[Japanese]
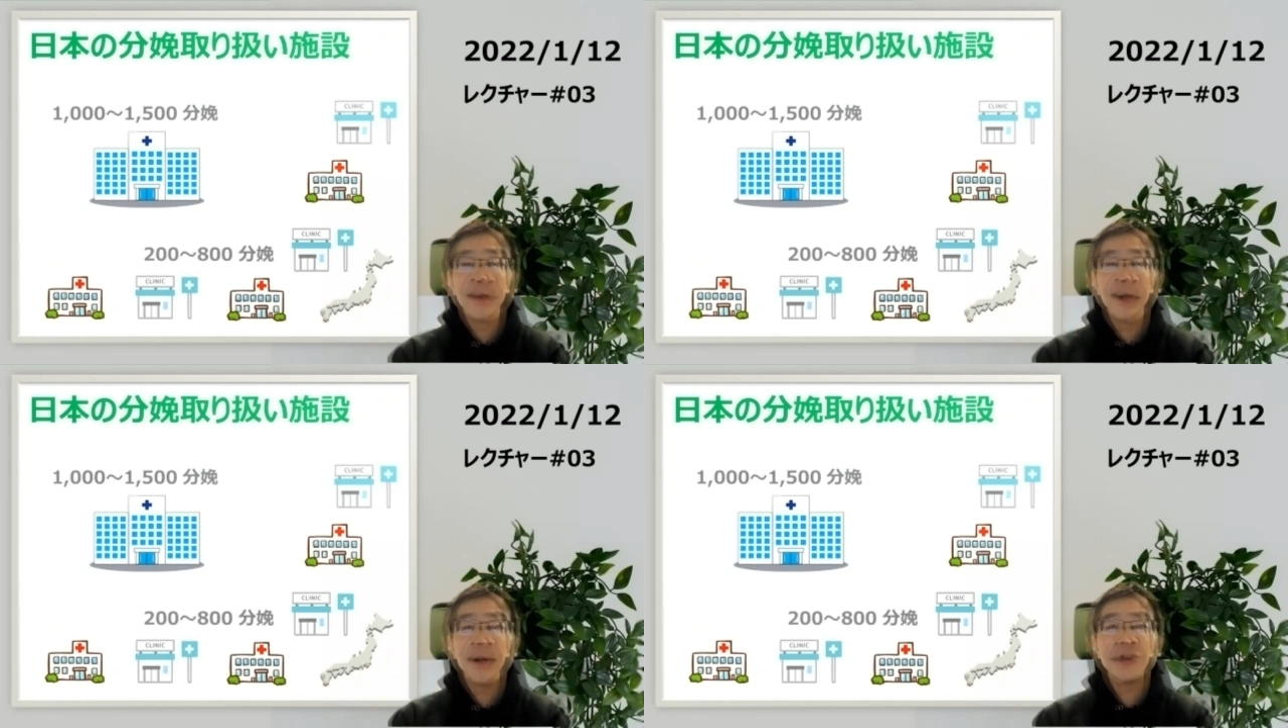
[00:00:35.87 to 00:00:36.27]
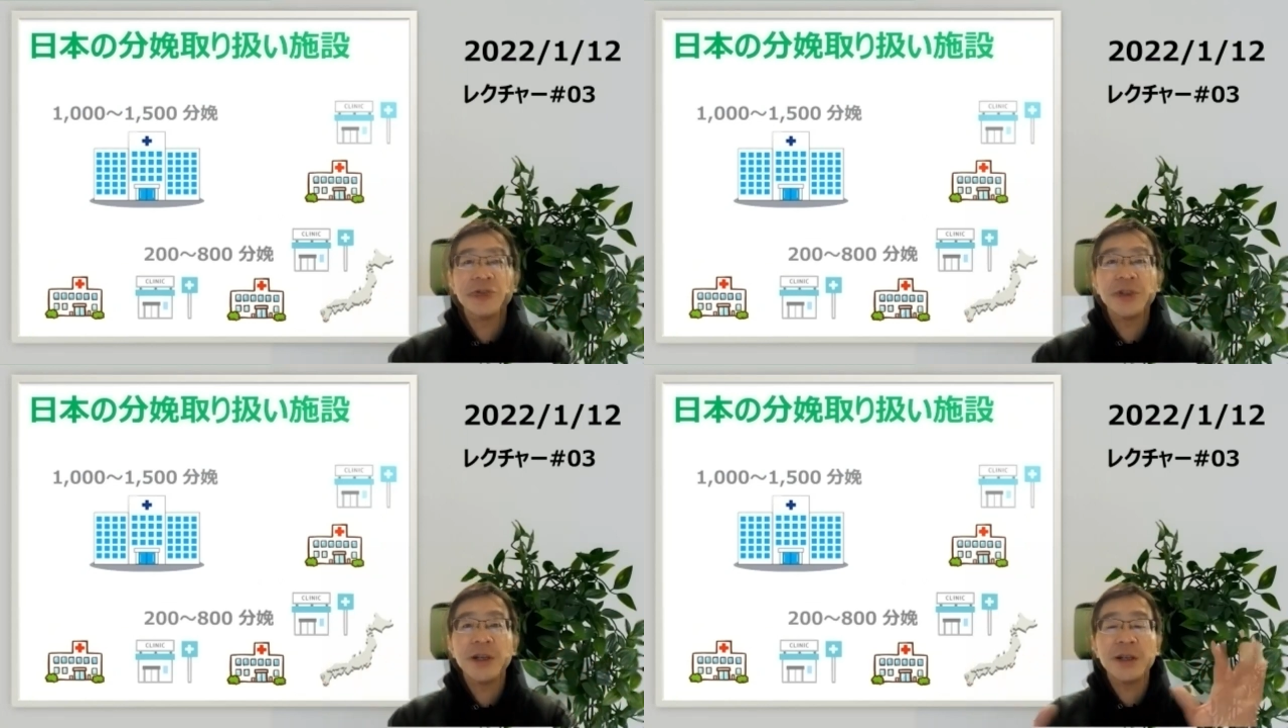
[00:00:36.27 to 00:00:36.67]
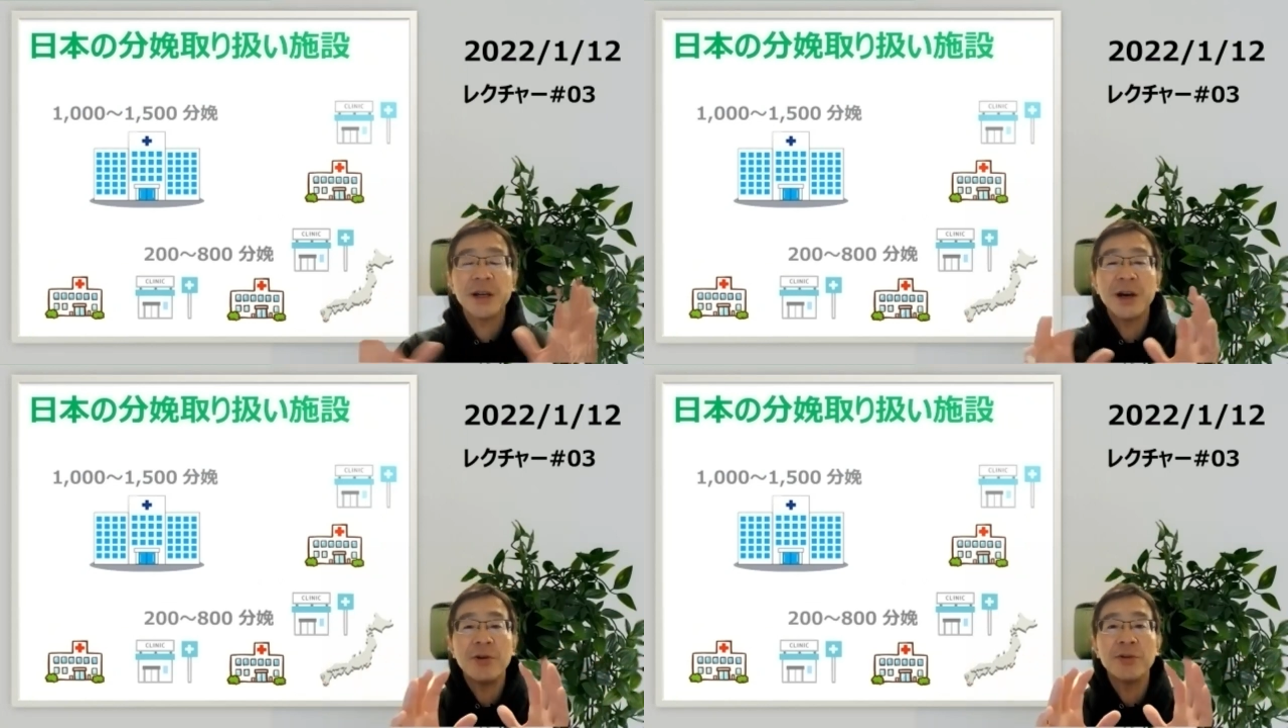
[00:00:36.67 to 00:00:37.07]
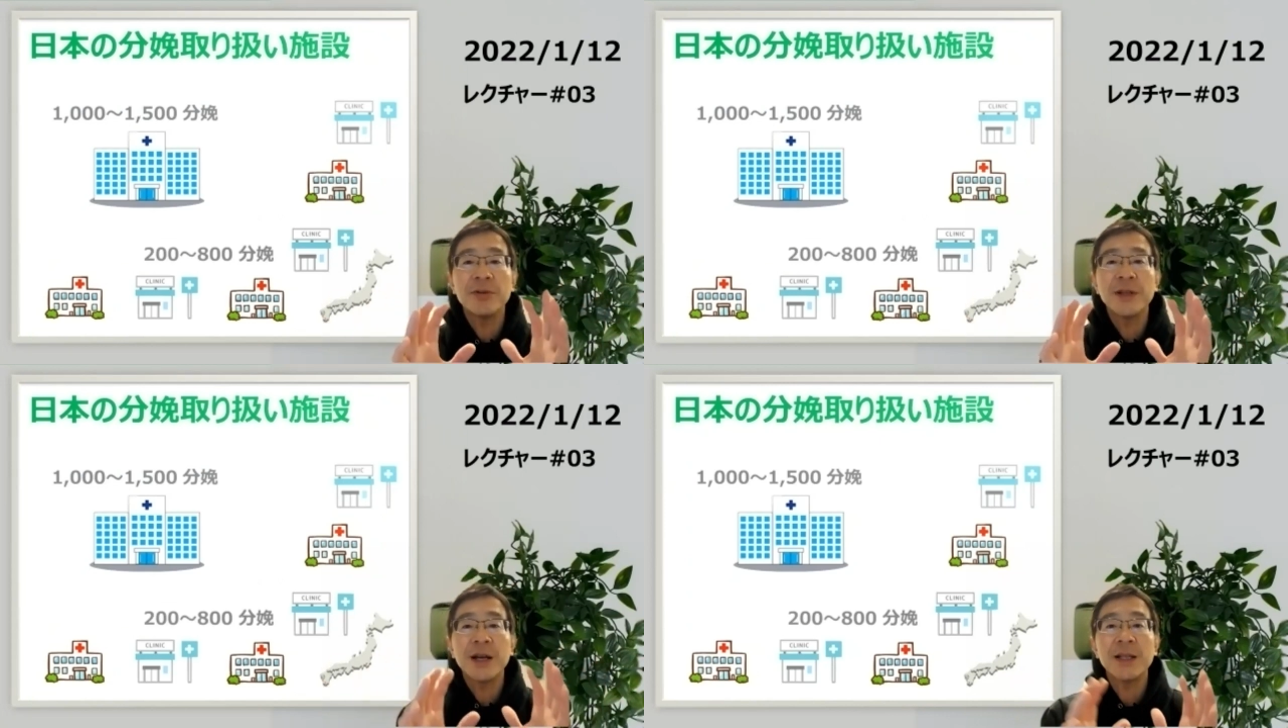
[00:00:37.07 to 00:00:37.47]
えー、集約化を
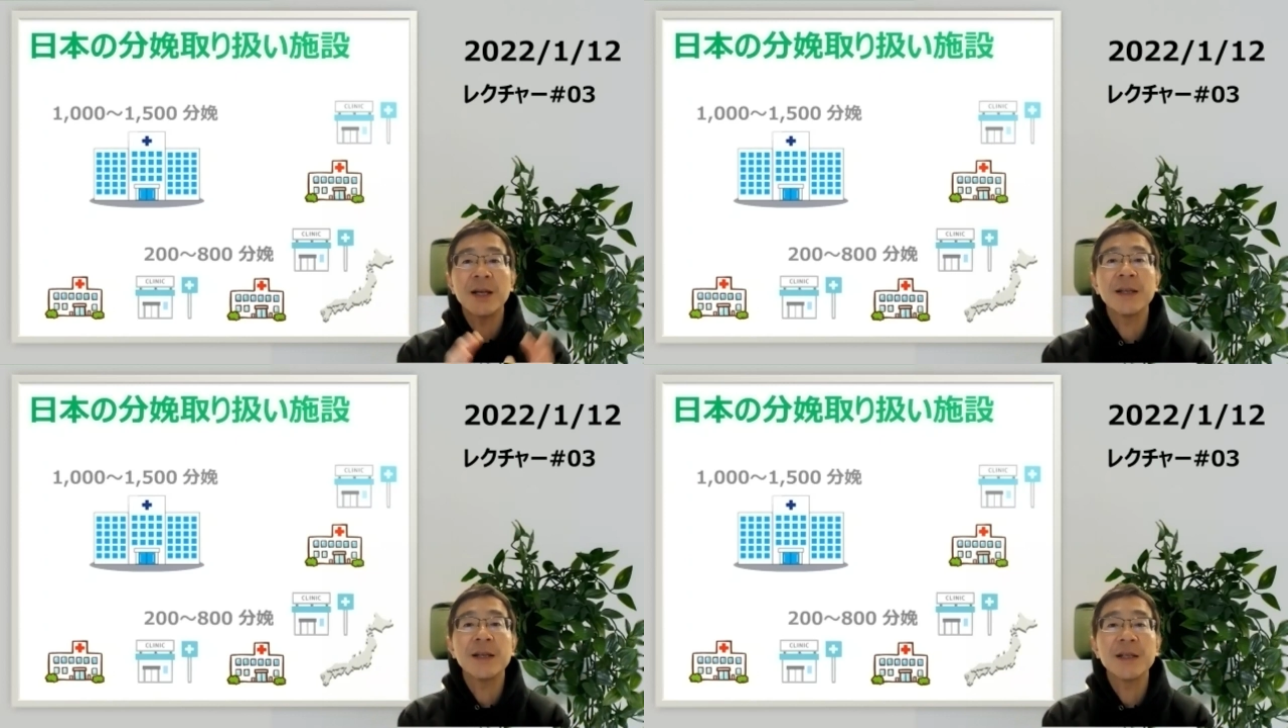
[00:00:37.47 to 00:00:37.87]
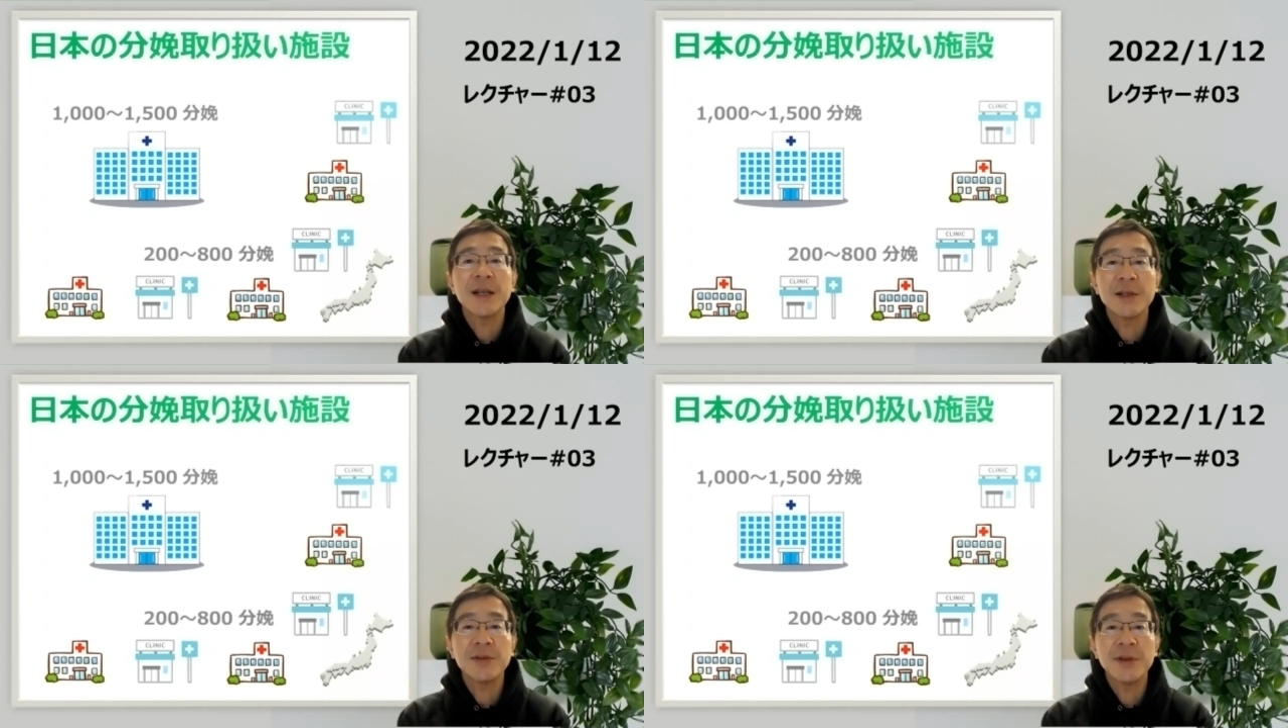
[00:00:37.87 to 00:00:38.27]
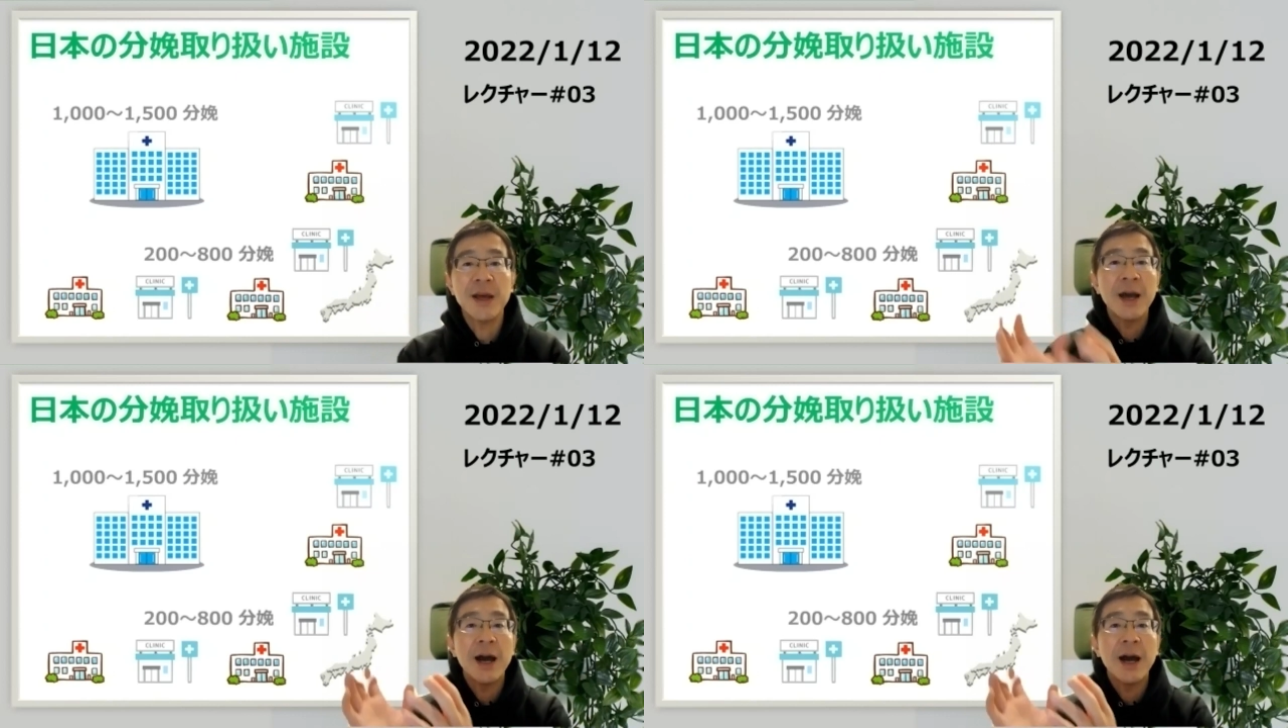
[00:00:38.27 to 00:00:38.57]
なかなかできないので